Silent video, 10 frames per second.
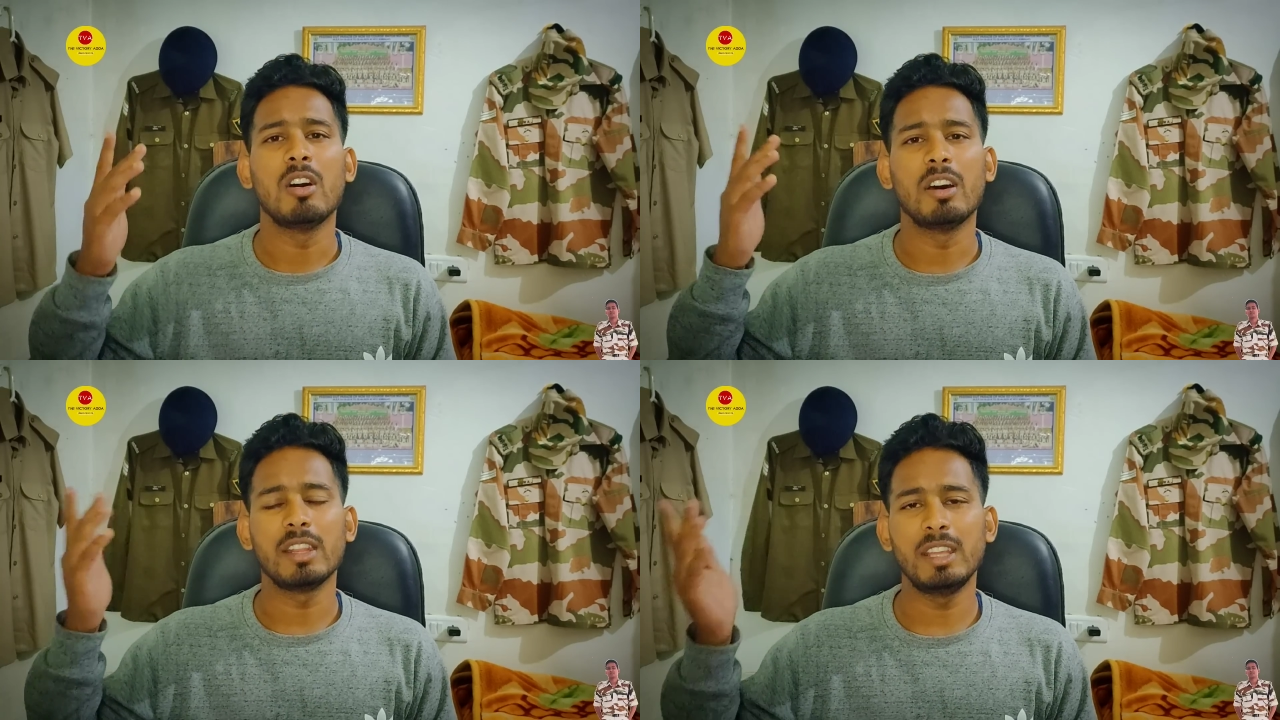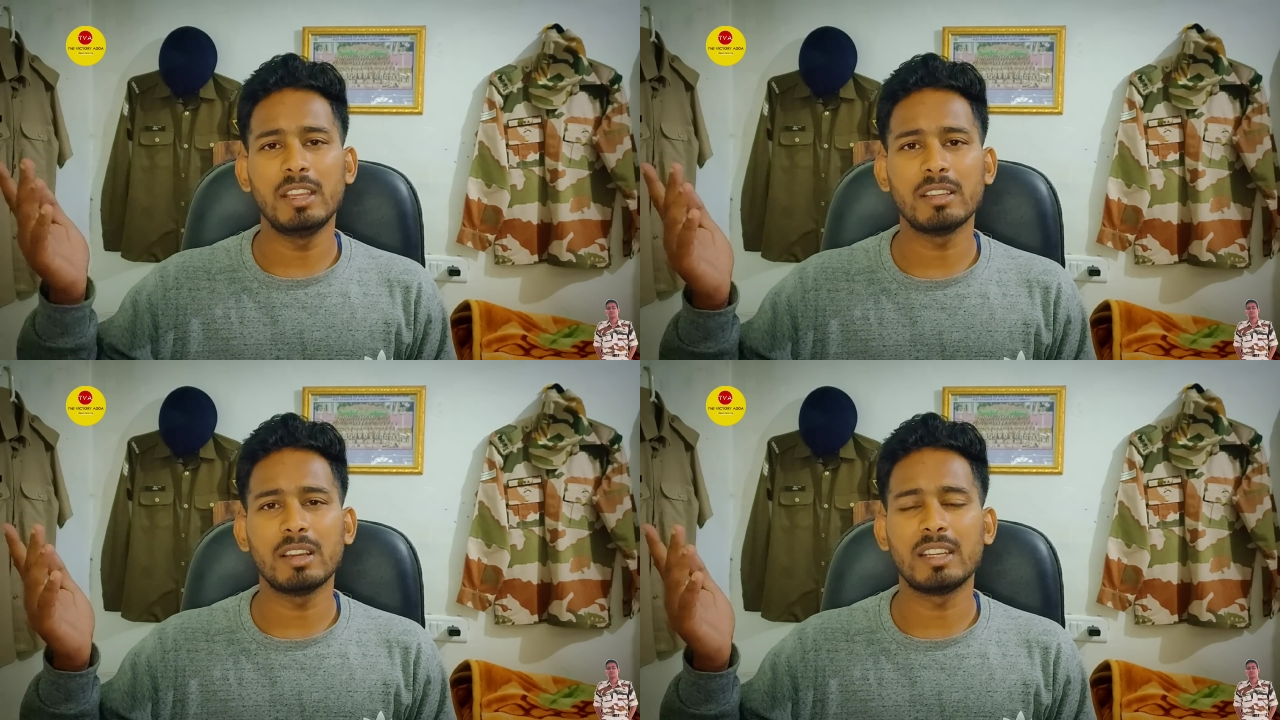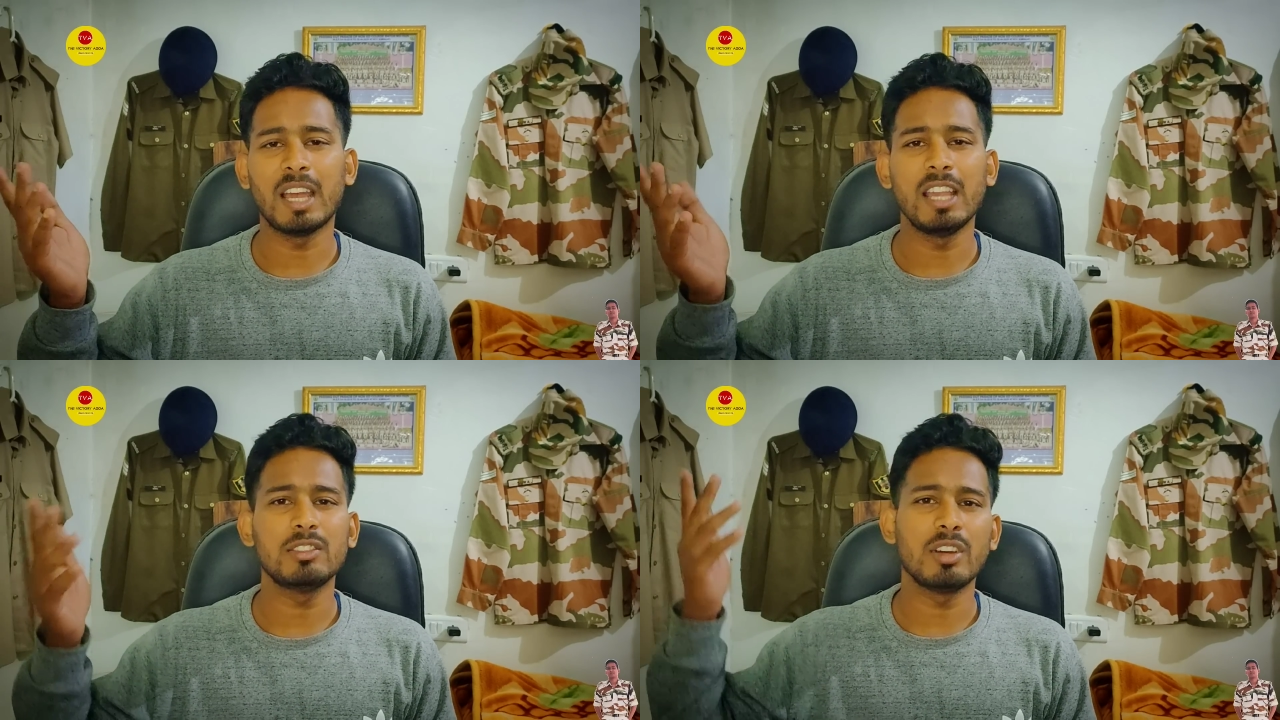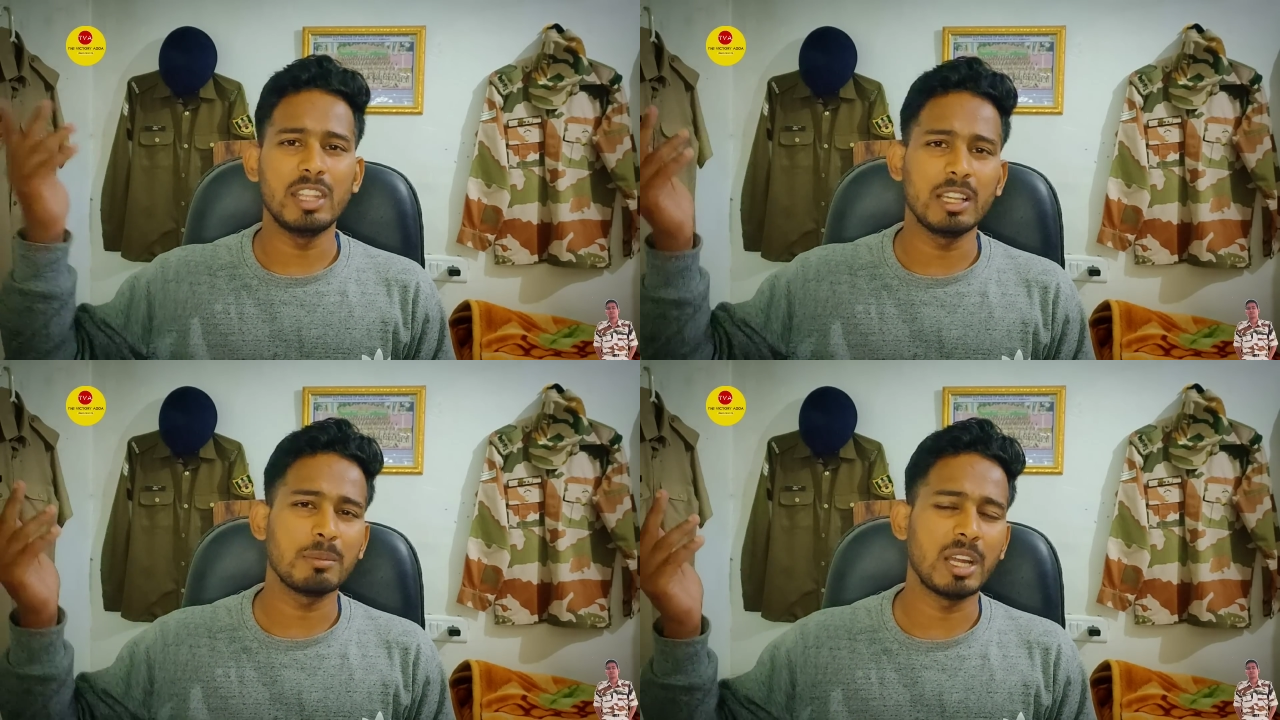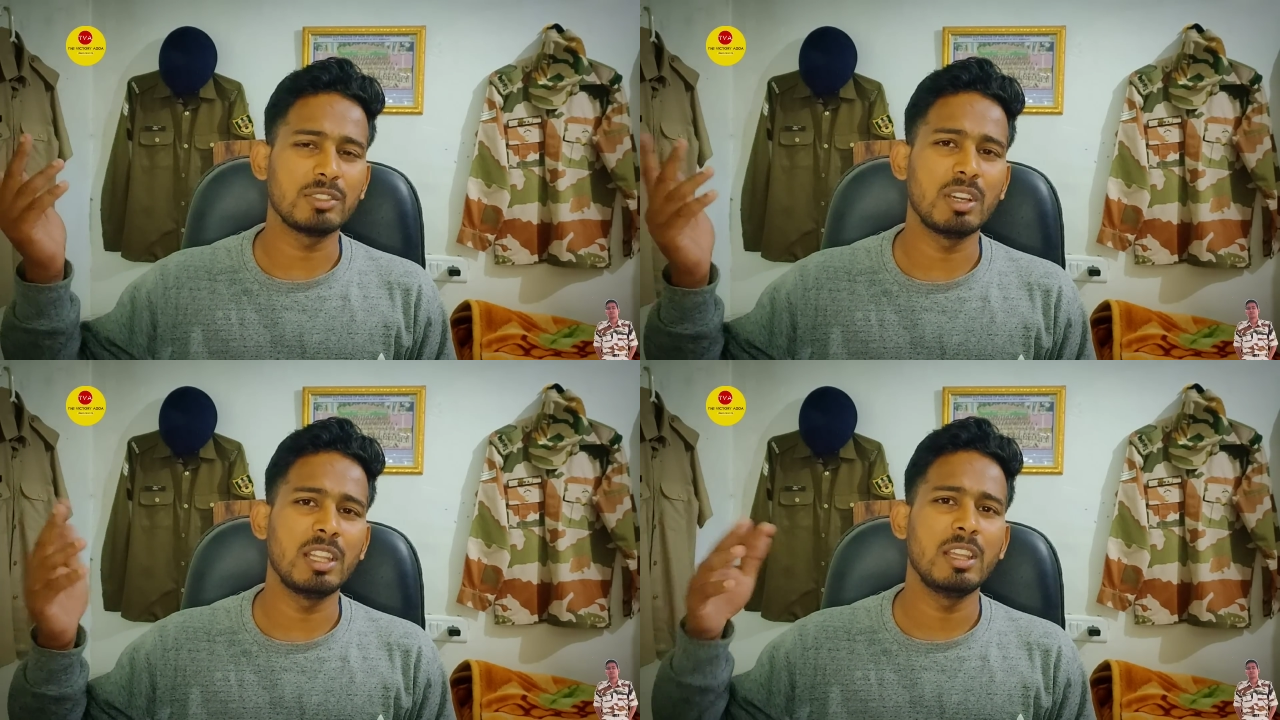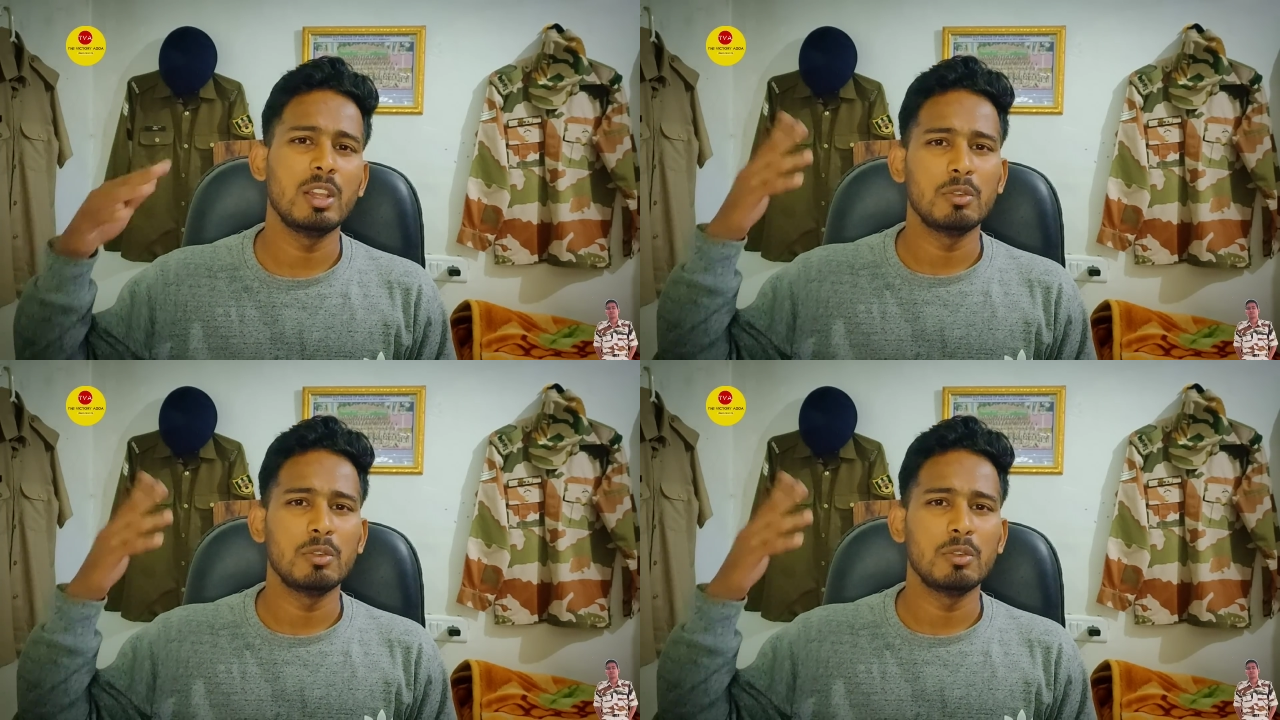और एक अट्ठाईस और एक मार्च वाले